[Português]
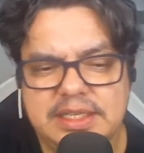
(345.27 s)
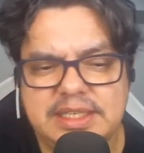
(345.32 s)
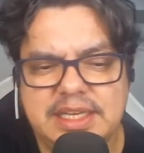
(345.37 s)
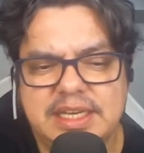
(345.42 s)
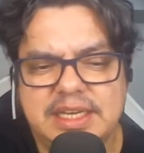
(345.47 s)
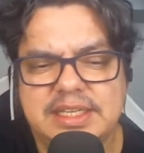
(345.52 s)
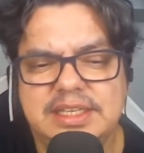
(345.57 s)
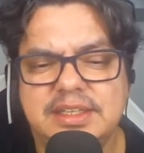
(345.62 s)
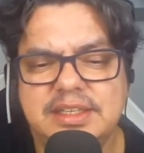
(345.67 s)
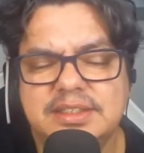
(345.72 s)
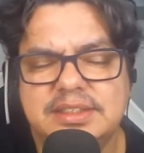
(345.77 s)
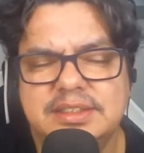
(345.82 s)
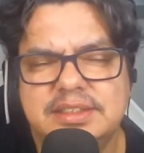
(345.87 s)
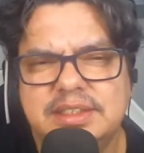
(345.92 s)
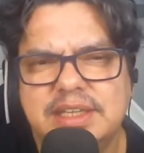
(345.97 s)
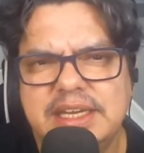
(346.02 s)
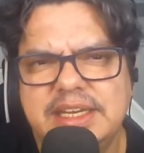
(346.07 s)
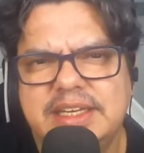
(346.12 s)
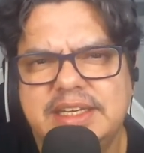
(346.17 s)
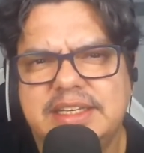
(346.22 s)
E aí,
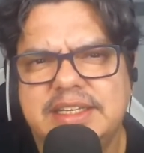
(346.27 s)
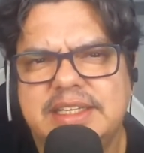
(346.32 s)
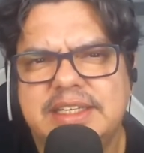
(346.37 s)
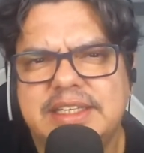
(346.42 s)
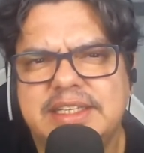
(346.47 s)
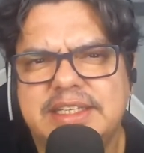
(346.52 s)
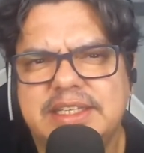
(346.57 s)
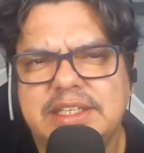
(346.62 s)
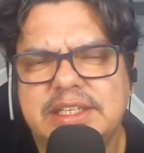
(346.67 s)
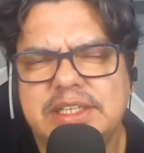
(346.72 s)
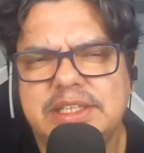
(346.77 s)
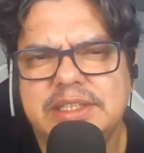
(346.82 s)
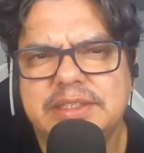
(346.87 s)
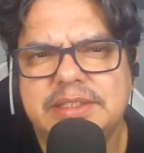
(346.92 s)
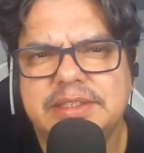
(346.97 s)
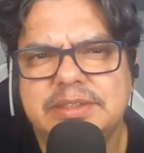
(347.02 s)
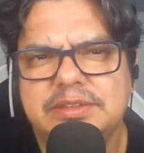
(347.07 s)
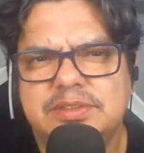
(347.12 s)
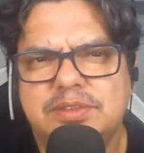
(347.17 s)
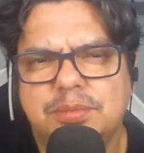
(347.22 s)
é,
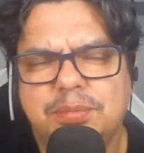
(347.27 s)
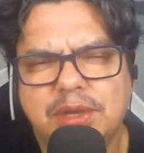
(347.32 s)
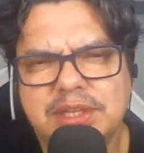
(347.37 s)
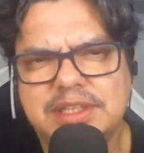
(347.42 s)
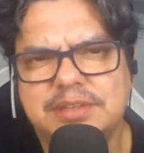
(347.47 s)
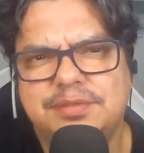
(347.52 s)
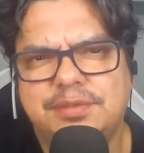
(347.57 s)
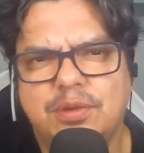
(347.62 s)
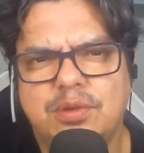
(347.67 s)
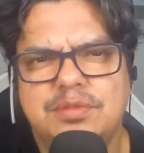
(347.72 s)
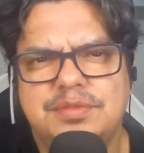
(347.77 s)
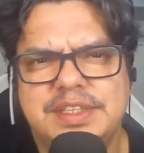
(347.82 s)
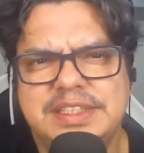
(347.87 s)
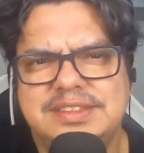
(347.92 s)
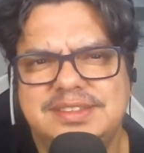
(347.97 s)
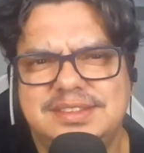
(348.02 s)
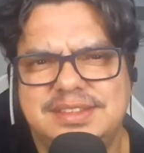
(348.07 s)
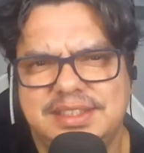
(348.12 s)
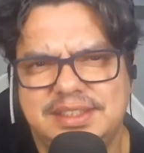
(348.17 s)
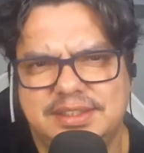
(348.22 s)
se o Botafogo
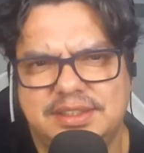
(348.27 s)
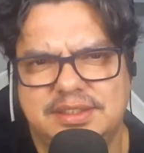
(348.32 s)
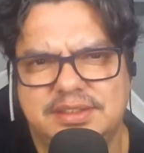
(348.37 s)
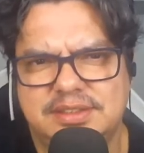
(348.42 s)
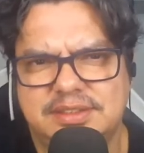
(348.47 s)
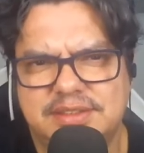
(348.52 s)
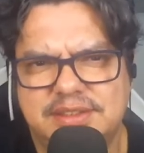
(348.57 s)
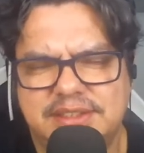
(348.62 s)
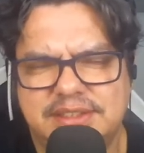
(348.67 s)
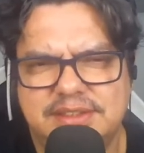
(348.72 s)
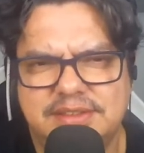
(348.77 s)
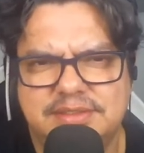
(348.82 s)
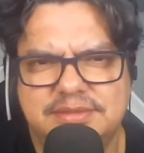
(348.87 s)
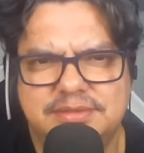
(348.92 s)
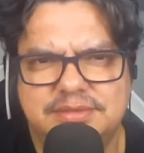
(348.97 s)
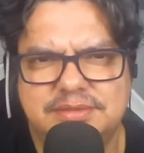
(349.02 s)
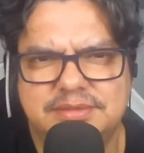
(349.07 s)
vencer, né?